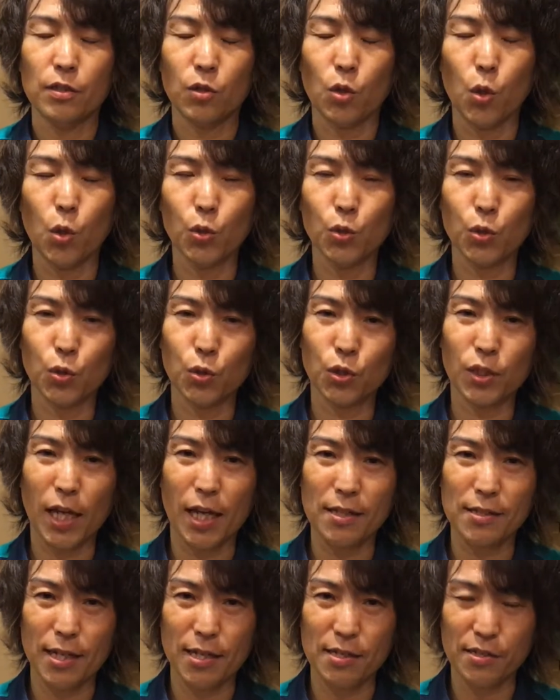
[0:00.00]
高濃度
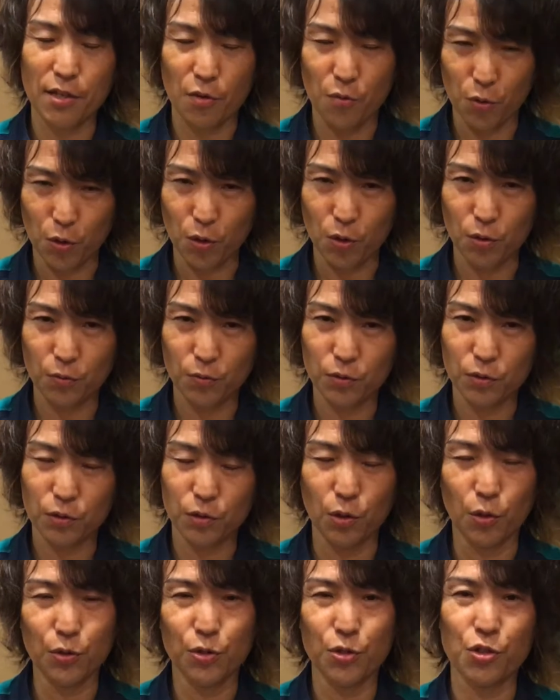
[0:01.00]
炭酸泉を
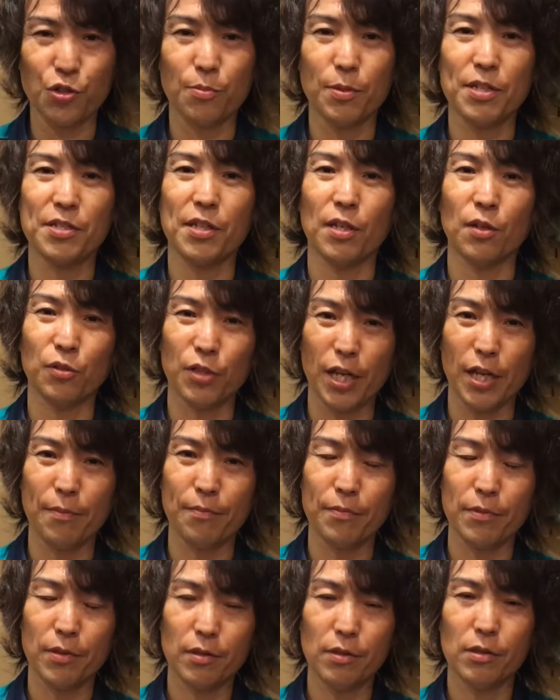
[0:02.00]
導入しましたの
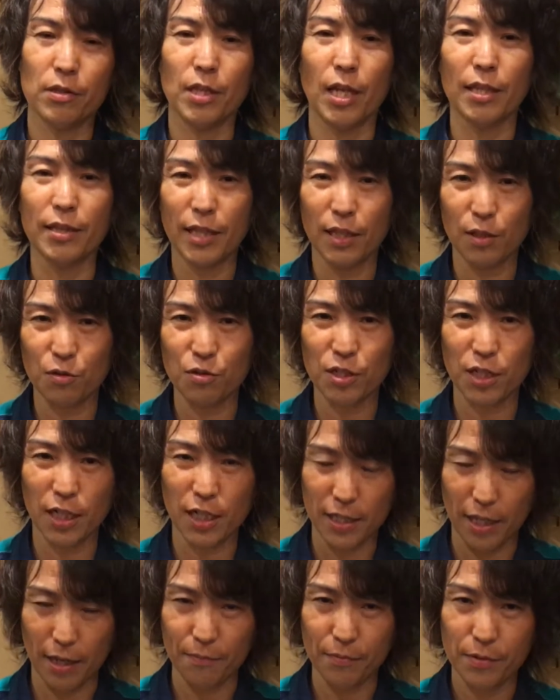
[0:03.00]
で天然の力
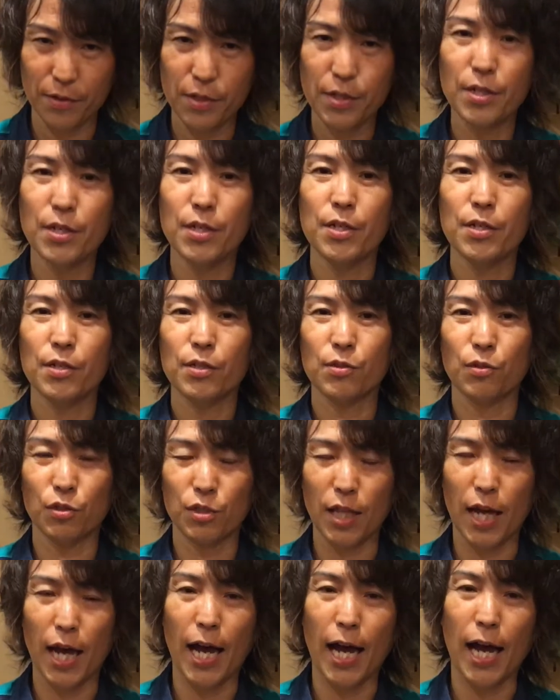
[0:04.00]
でそういっ
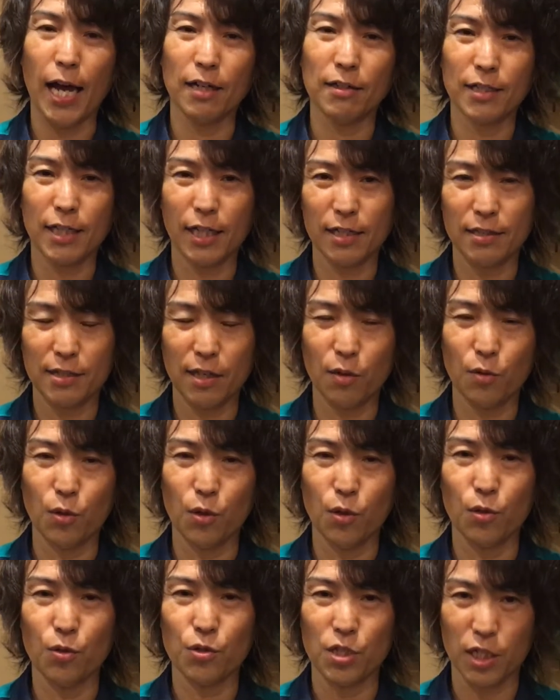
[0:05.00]
たアルカリ剤
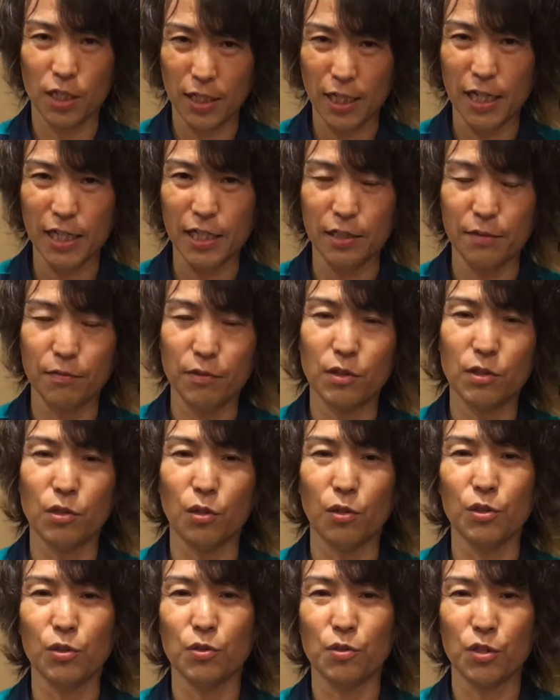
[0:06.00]
をしっかり
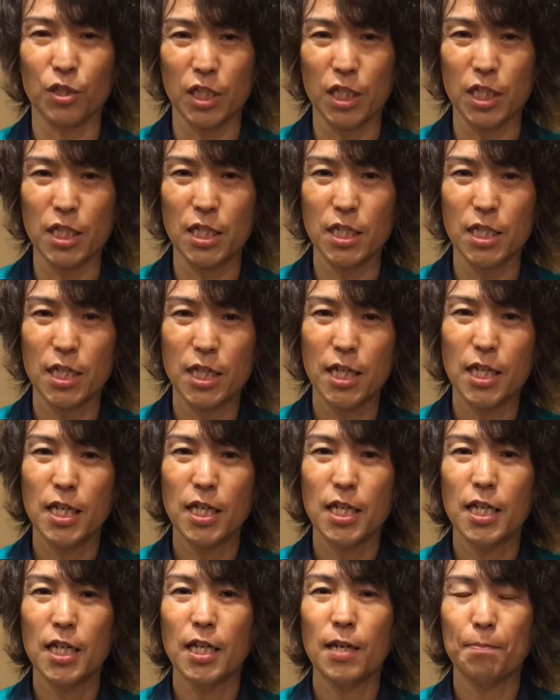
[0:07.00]
取り除き
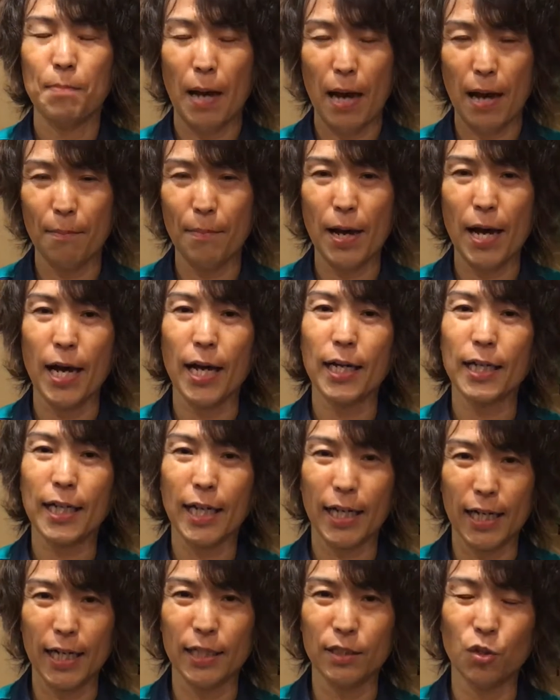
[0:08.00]

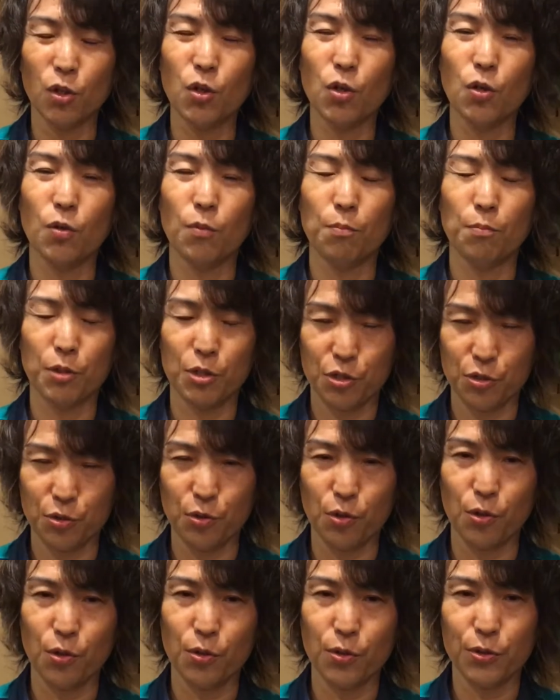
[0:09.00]
パーマカラーの持ち
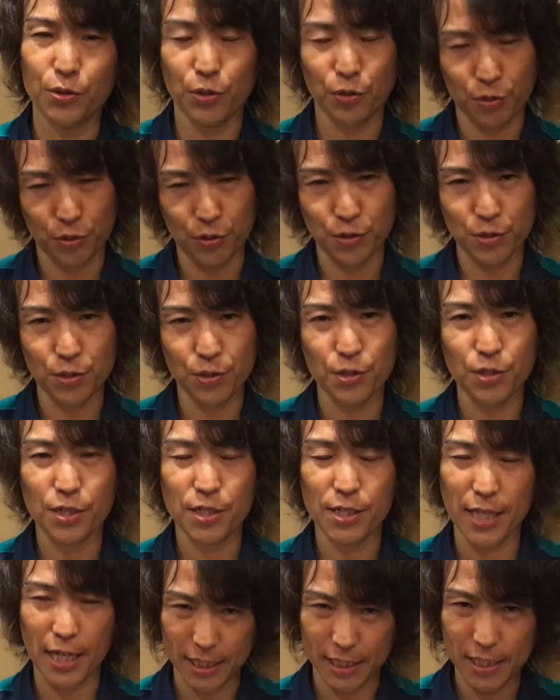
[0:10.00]
を良く
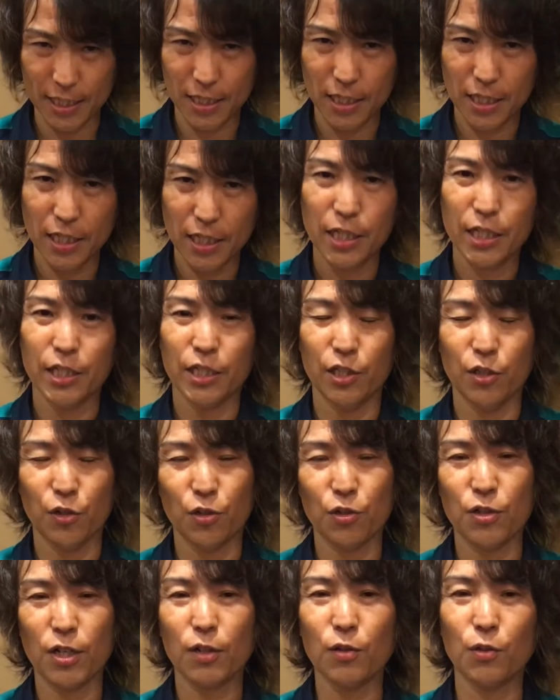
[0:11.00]
したりいろ
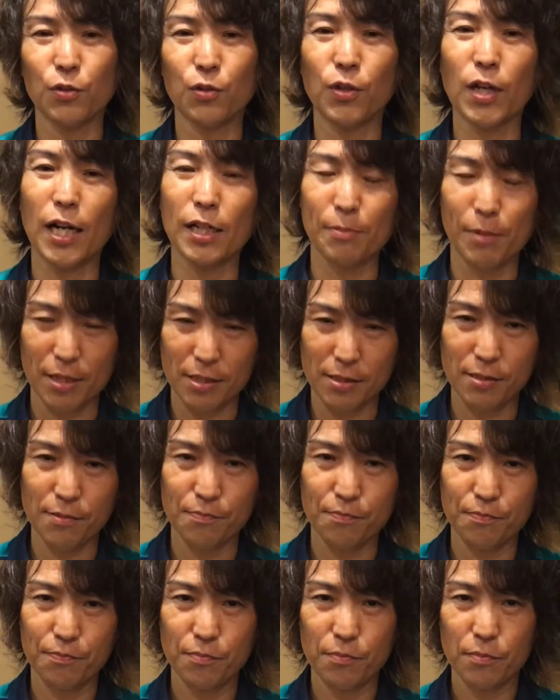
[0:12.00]
いろな効能があります